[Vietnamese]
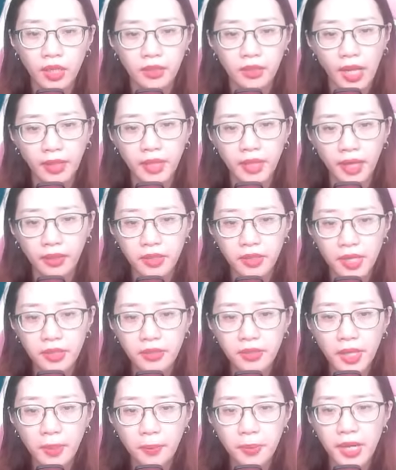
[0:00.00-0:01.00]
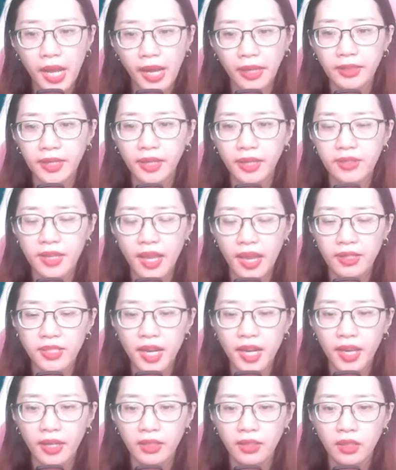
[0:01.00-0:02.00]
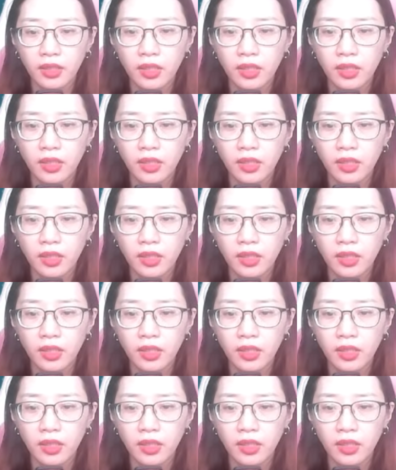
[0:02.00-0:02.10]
đã đạt đến cấp đại năng giả ra,